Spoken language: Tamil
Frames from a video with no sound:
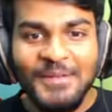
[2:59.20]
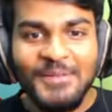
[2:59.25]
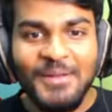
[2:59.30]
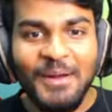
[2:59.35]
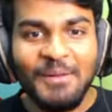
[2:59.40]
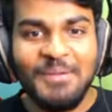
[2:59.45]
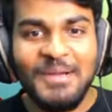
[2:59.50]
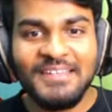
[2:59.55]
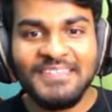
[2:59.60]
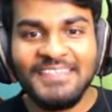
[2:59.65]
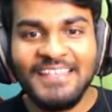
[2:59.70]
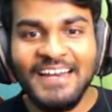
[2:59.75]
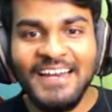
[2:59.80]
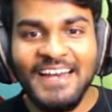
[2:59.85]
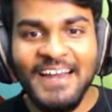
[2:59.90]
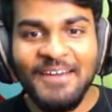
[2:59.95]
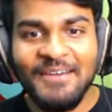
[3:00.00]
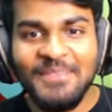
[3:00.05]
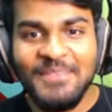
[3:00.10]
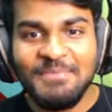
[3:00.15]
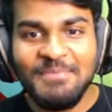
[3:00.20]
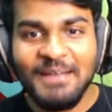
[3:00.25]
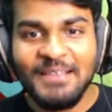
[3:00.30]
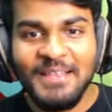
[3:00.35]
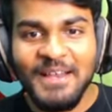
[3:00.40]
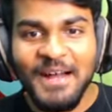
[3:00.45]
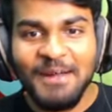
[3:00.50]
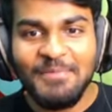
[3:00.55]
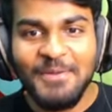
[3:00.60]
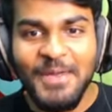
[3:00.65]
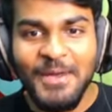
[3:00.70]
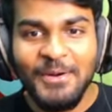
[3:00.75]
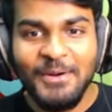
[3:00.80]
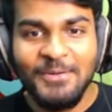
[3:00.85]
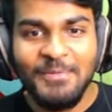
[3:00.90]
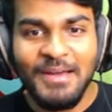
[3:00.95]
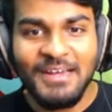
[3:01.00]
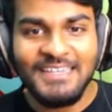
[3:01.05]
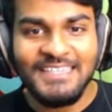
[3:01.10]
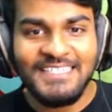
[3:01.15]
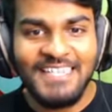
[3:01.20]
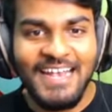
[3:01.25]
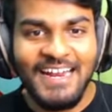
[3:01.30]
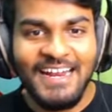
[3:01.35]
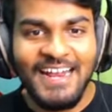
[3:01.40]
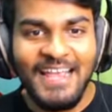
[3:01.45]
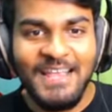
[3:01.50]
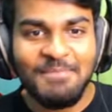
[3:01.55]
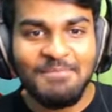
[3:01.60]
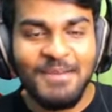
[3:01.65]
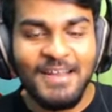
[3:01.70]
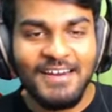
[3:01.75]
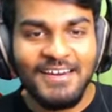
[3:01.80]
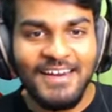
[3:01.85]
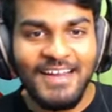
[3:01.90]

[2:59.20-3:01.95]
அப்படியே ஸ்கிரீனே வந்து பாத்தீங்கன்னா அப்படியே ஒரு மாதிரி ஷேக் ஆகி பிளர்